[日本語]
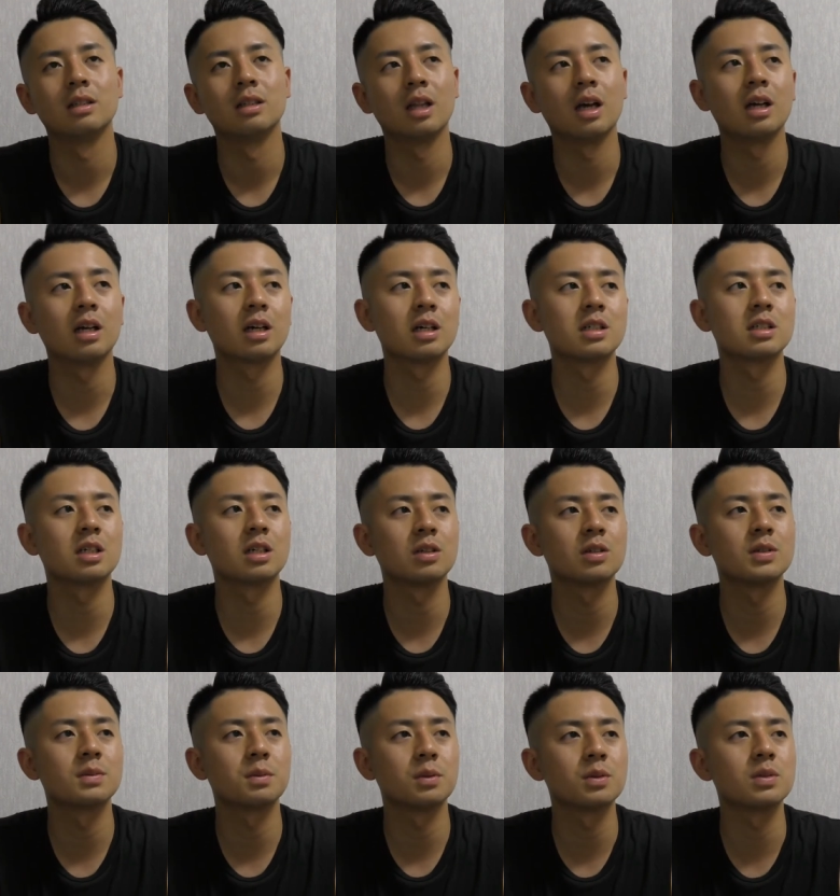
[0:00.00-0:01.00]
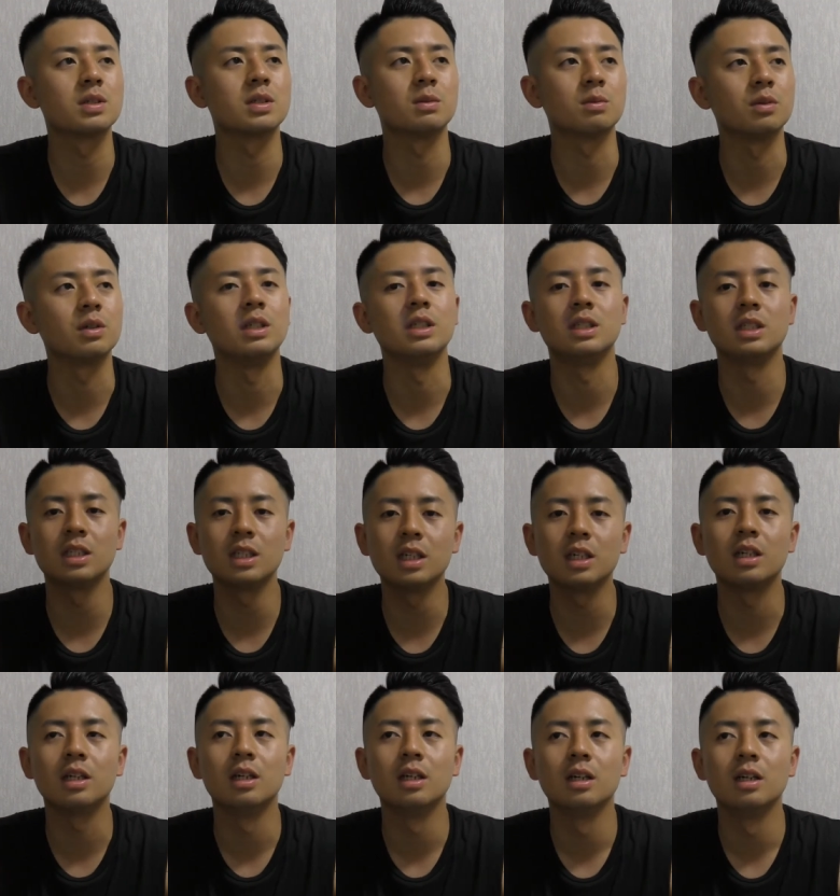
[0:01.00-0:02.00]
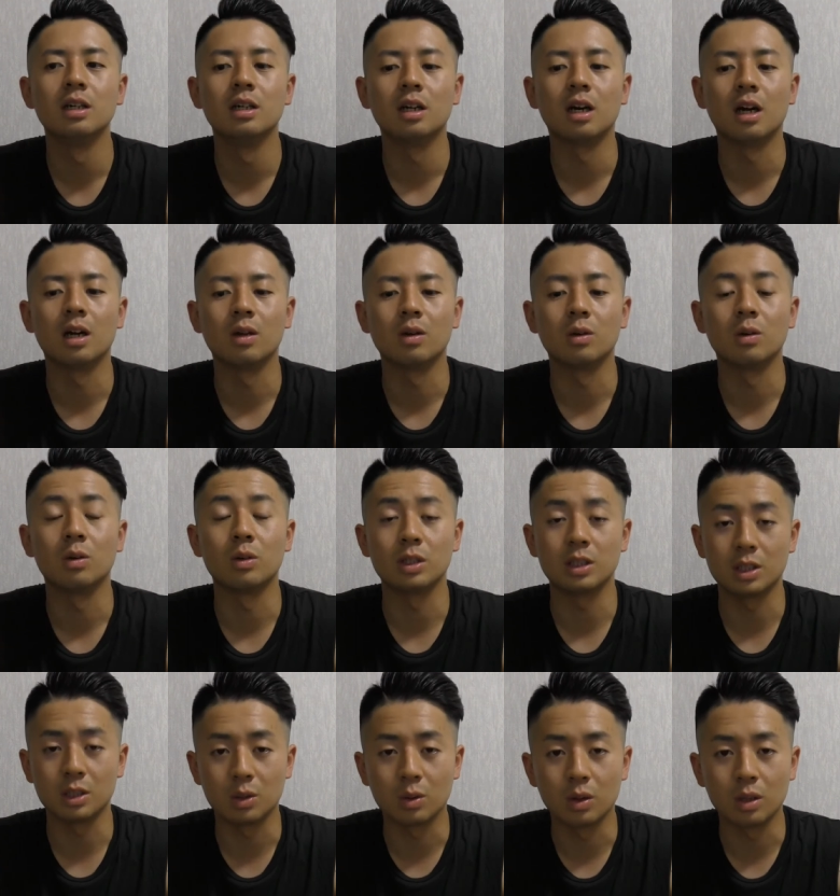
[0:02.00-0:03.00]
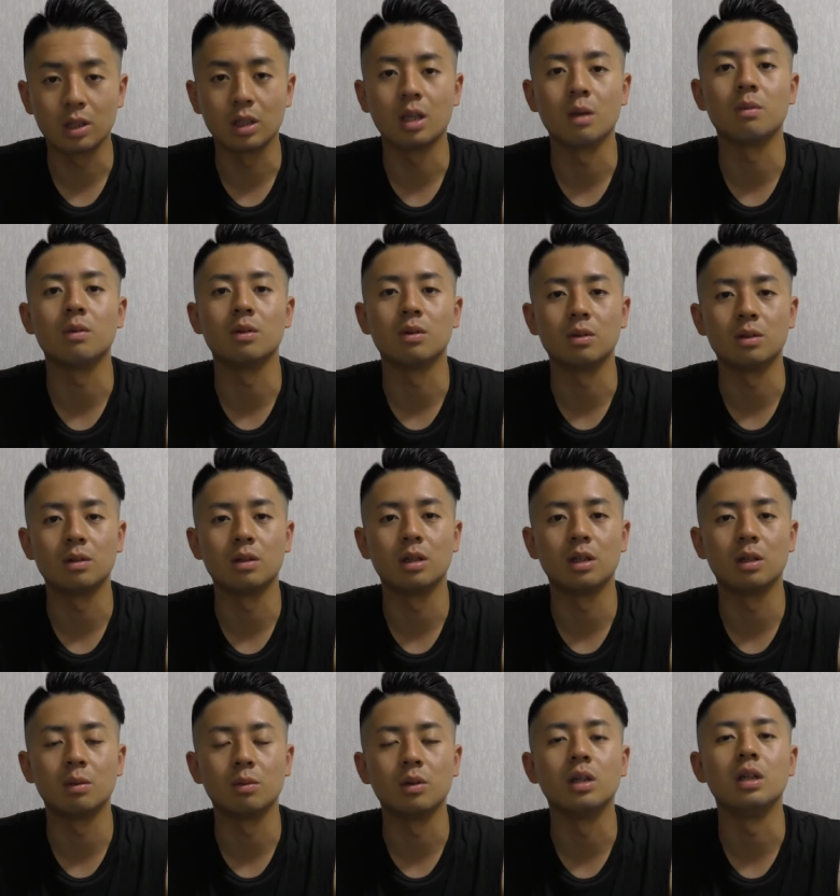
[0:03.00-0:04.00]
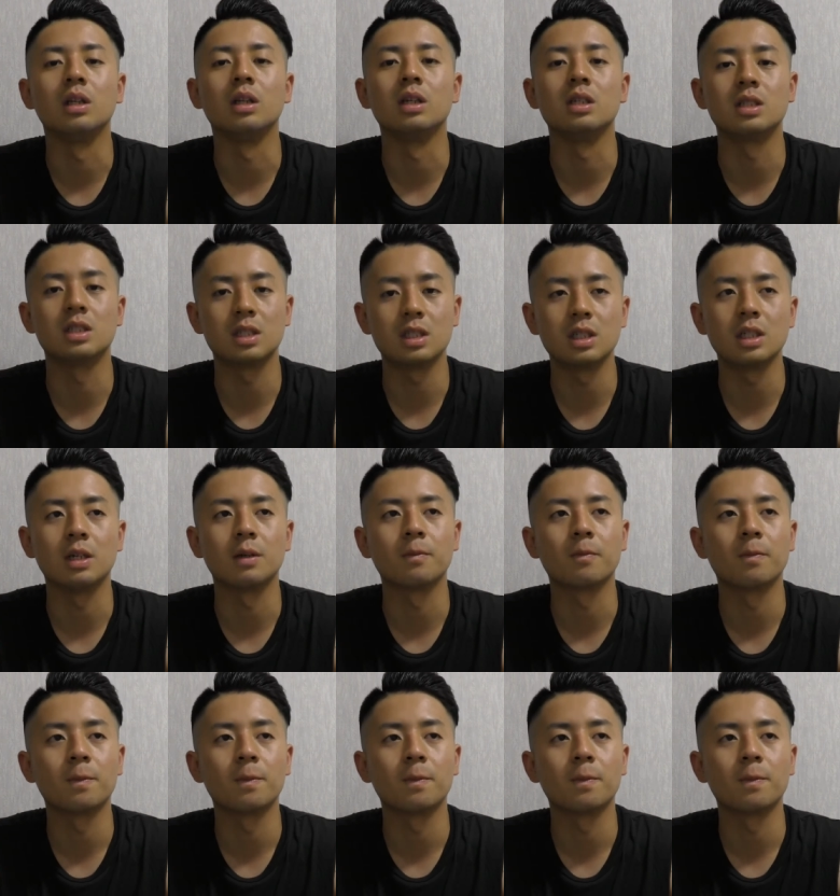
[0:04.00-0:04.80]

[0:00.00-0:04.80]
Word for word: 何かしらのスポーツでもいいし、あの美味しいご飯食べるってもいいですし、